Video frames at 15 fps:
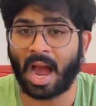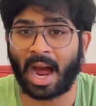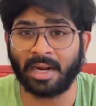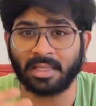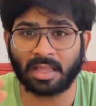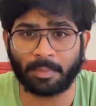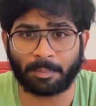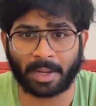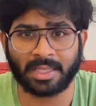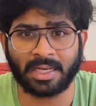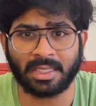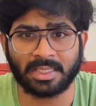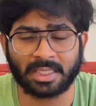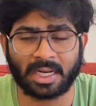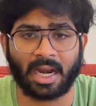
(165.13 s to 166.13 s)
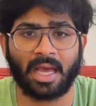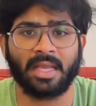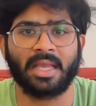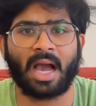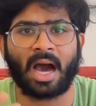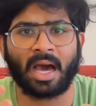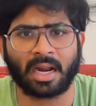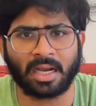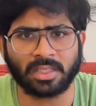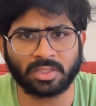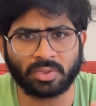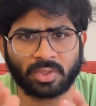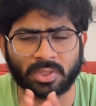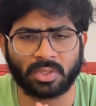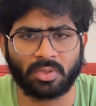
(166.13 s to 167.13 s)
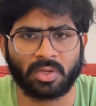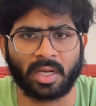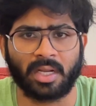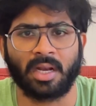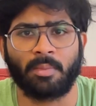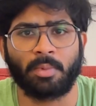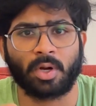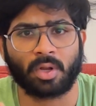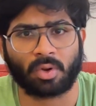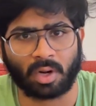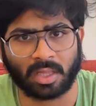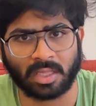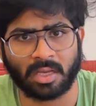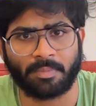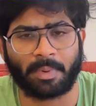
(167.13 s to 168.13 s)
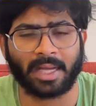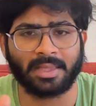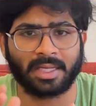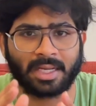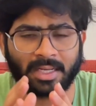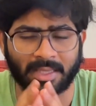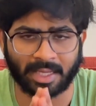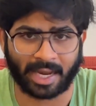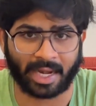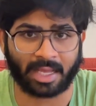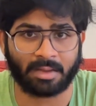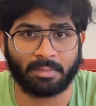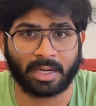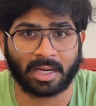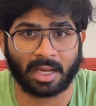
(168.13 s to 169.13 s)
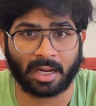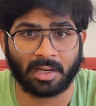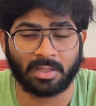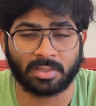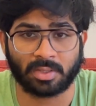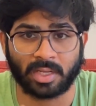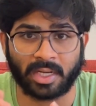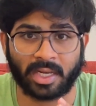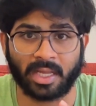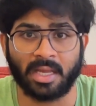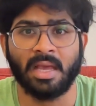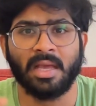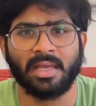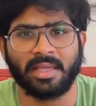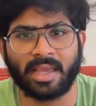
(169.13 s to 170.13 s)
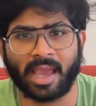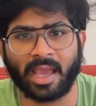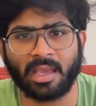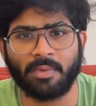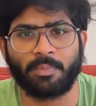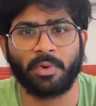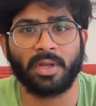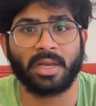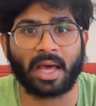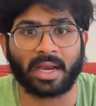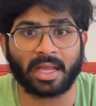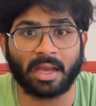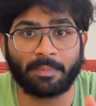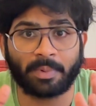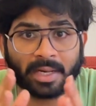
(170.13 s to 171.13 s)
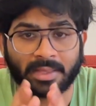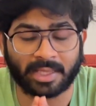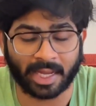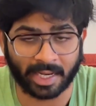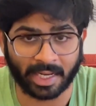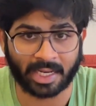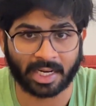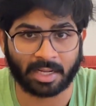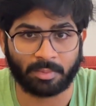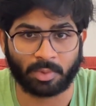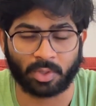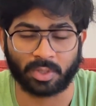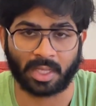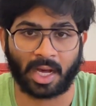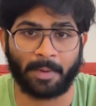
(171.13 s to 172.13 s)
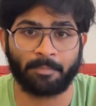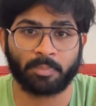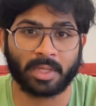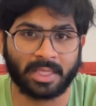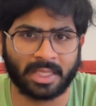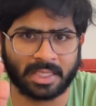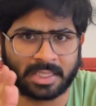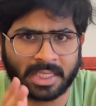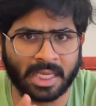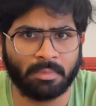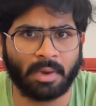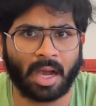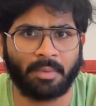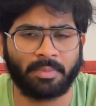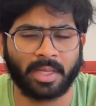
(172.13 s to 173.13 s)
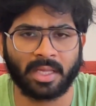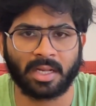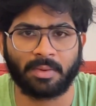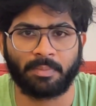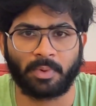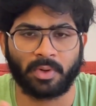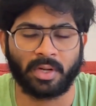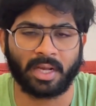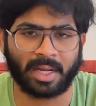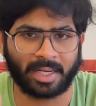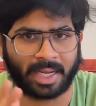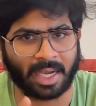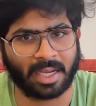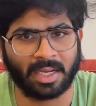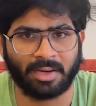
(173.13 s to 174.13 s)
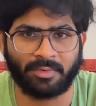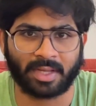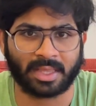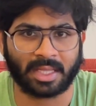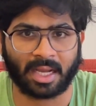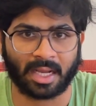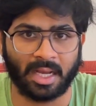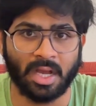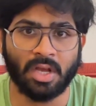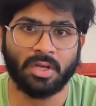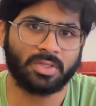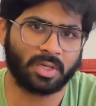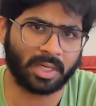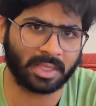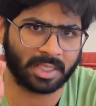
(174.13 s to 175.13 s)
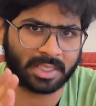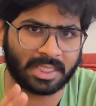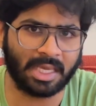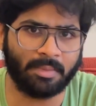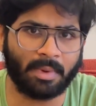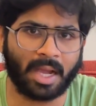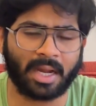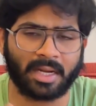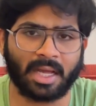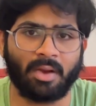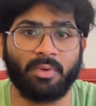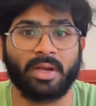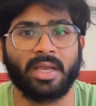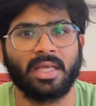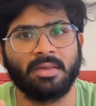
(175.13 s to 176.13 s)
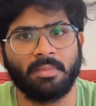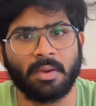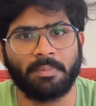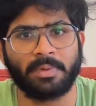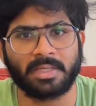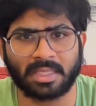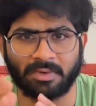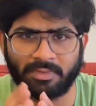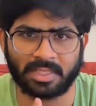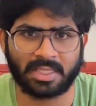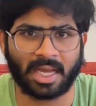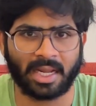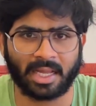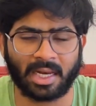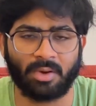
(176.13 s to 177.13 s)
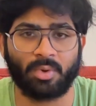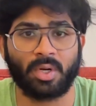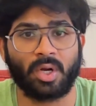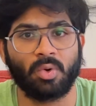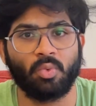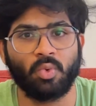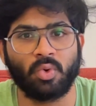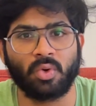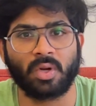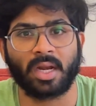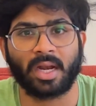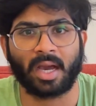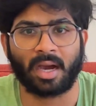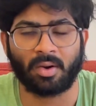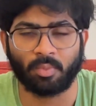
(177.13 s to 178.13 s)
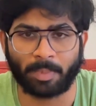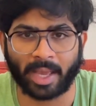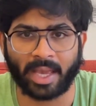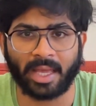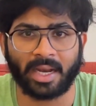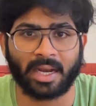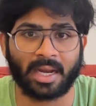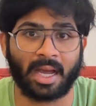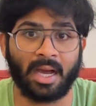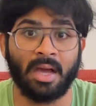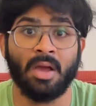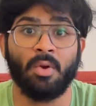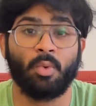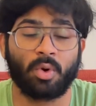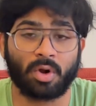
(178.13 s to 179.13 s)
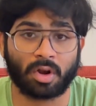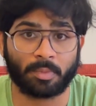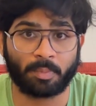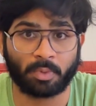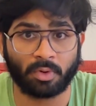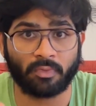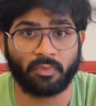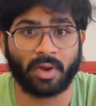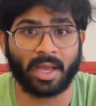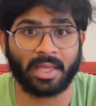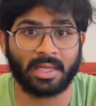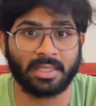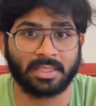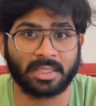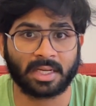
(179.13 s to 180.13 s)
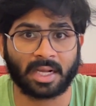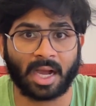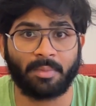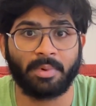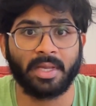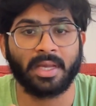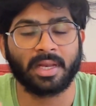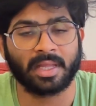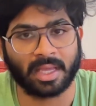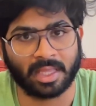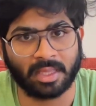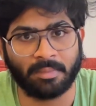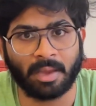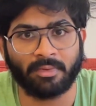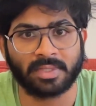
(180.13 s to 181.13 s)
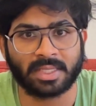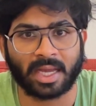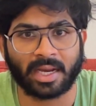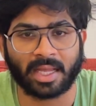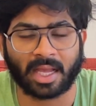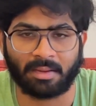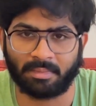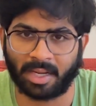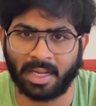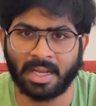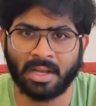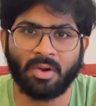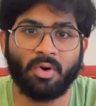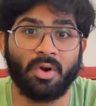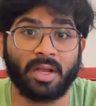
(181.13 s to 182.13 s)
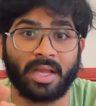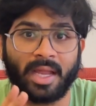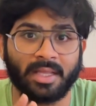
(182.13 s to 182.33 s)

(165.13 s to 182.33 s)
அடுத்த பதினஞ்சு நாளா யாராச்சும் ஒருத்தவங்க நம்மளோட குழந்தைய பார்த்துக்கிறதுக்கு கிடைக்க மாட்டாங்களான்னு சொல்லிட்டு ஏங்கி போய் நிறைய பேரை தேடிட்டு இருக்கும்போது தான் இந்த சீமா அப்படிங்கிற பொண்ணு டக்குன்னு வந்தாங்க ஸோ இந்த சீமா கிட்ட அவங்க எது எதுவுமே பெருசாக விசாரிக்கல உன்னோட ஊர் என்ன பேர் என்ன உன்னோட ப்ரூஃப்லாம் ஏதாச்சும் இருக்கா அப்படிங்கிறது எதுவுமே விசாரிக்காம ஓகே